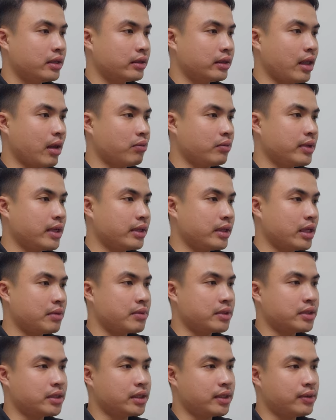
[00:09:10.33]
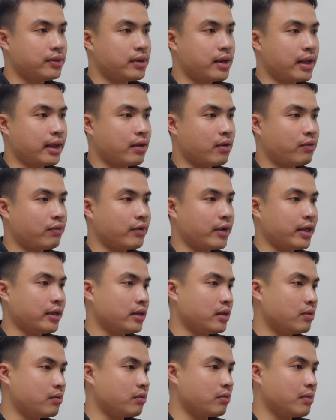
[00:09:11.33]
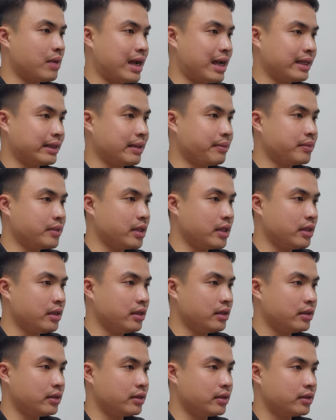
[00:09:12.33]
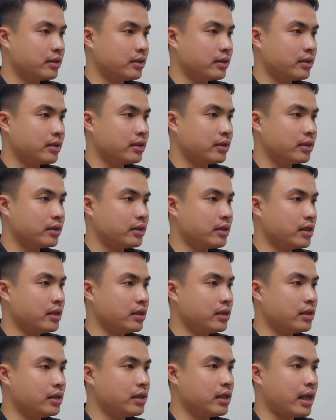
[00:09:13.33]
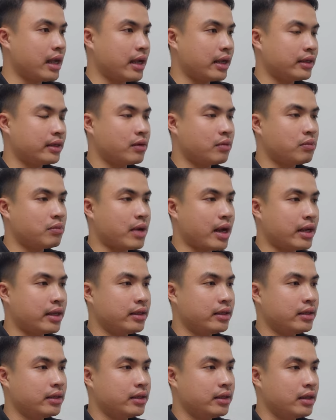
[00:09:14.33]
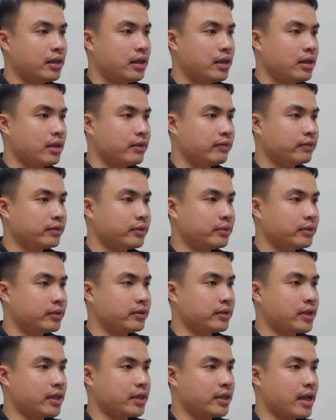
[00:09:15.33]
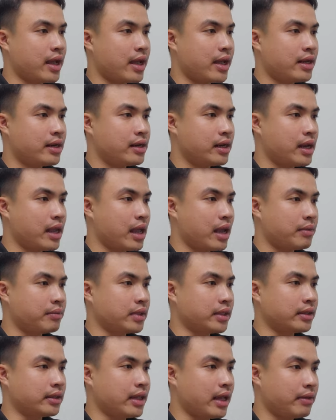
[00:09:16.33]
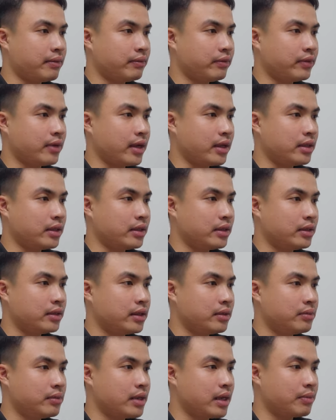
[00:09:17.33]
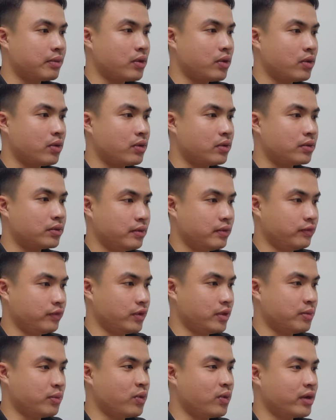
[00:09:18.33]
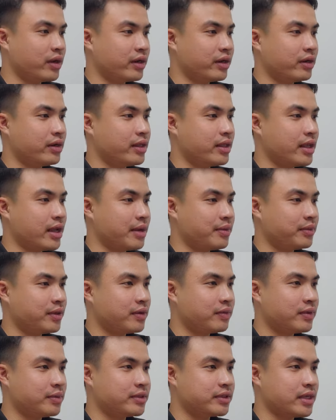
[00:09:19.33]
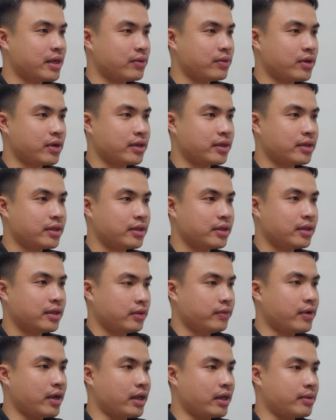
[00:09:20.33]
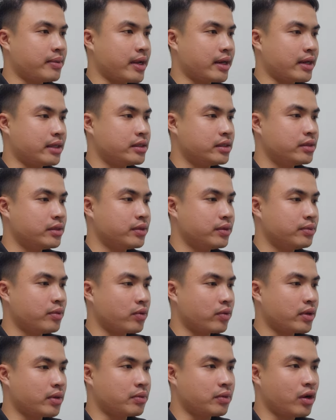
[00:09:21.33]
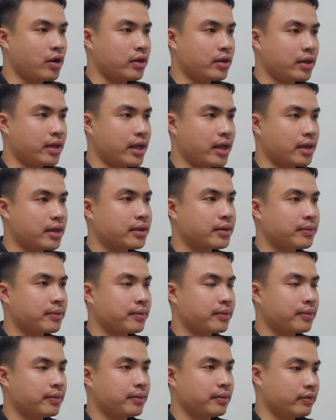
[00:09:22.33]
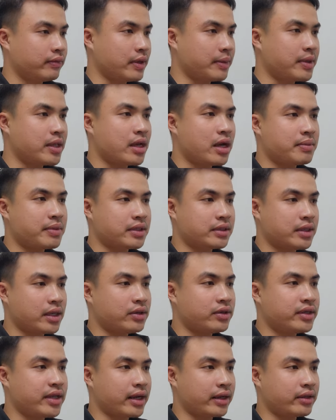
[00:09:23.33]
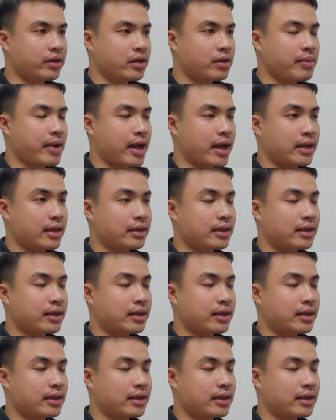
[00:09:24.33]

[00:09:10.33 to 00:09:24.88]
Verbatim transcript: tổng giá trị mình sở hữu là 0,0389 9207 trị giá là 18,95 đô vừa mua là nó đã giảm 0,16 rồi như vậy là các bạn đã sở hữu một cái đồng coin rồi đó ha và bây giờ mình sẽ hướng dẫn cho các bạn